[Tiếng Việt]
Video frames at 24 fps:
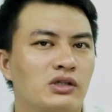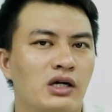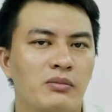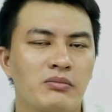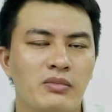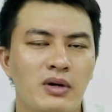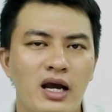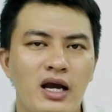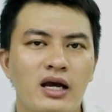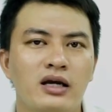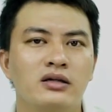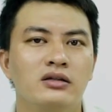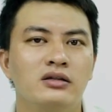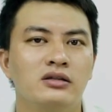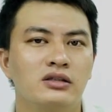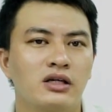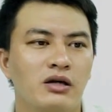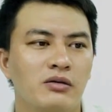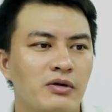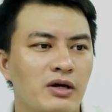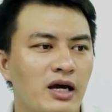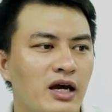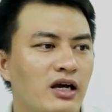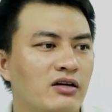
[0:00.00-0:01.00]
RAM 3 hơn
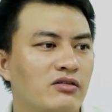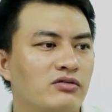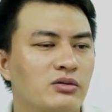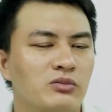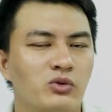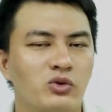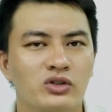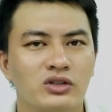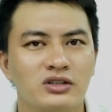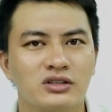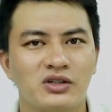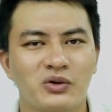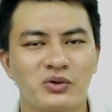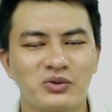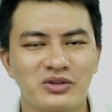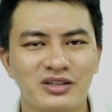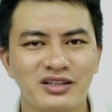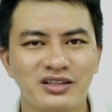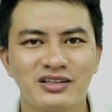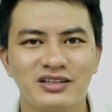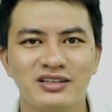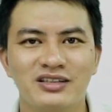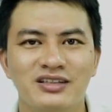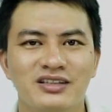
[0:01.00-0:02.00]
RAM 2 và bộ nhớ
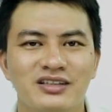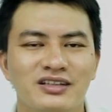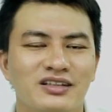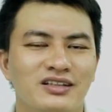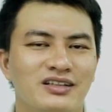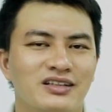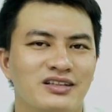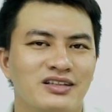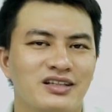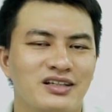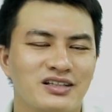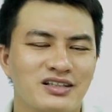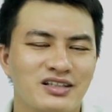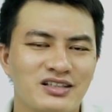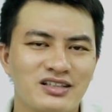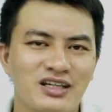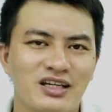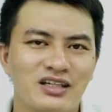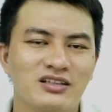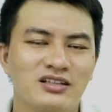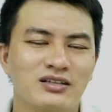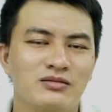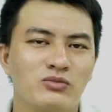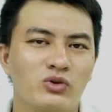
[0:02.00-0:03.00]
64 thì chắc
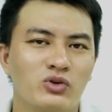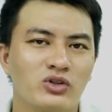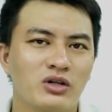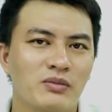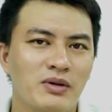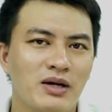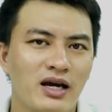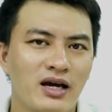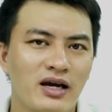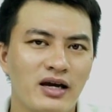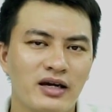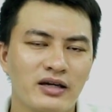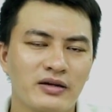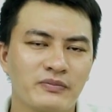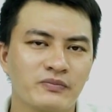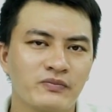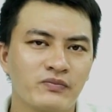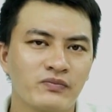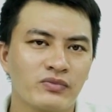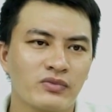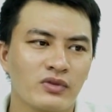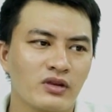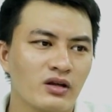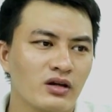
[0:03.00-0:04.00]
chắn hơn bộ nhớ 32.
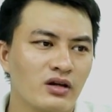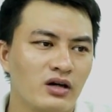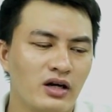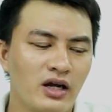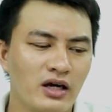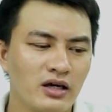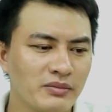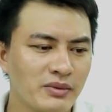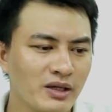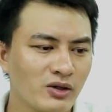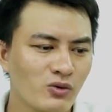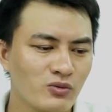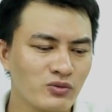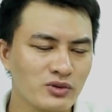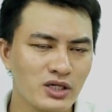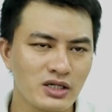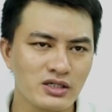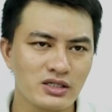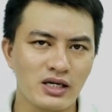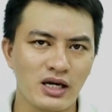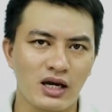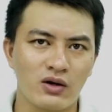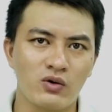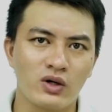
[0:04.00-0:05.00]
Ở đây mình cũng
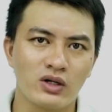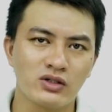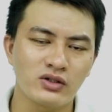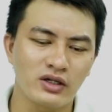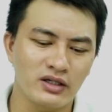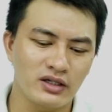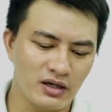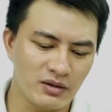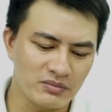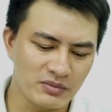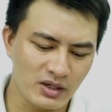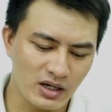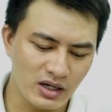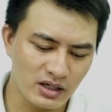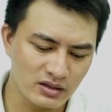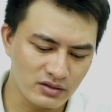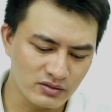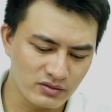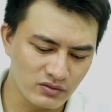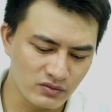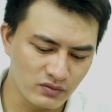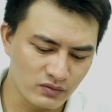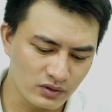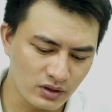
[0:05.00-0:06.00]
chia sẻ luôn cho anh em là
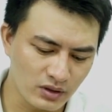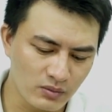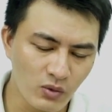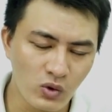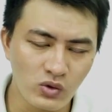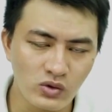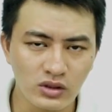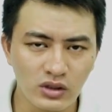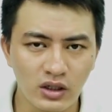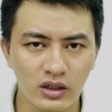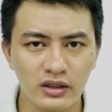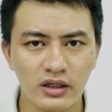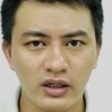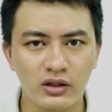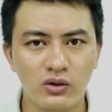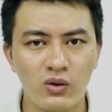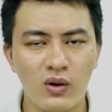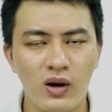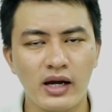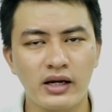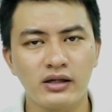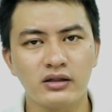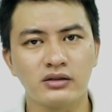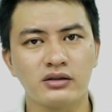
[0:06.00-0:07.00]
cái bộ nhớ điện
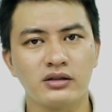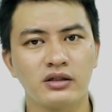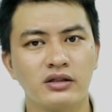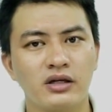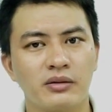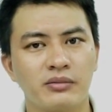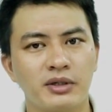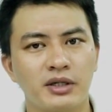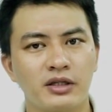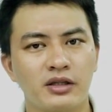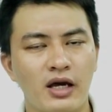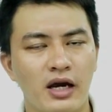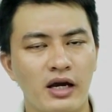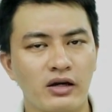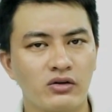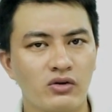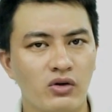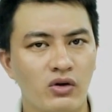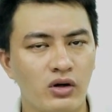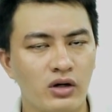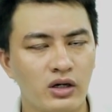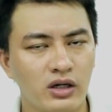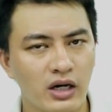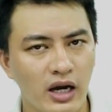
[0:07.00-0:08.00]
thoại ở thời điểm hiện tại
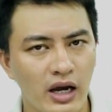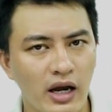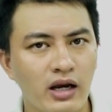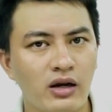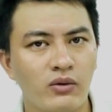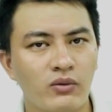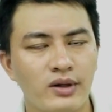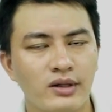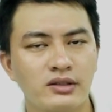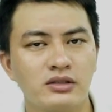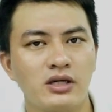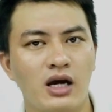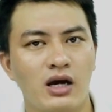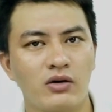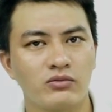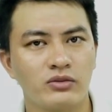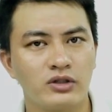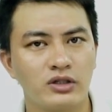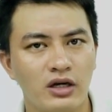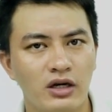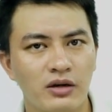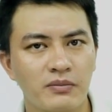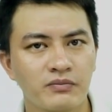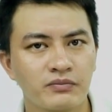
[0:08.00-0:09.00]
nó khá là quan
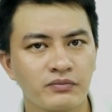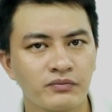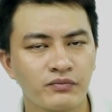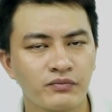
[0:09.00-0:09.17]
trọng nhé.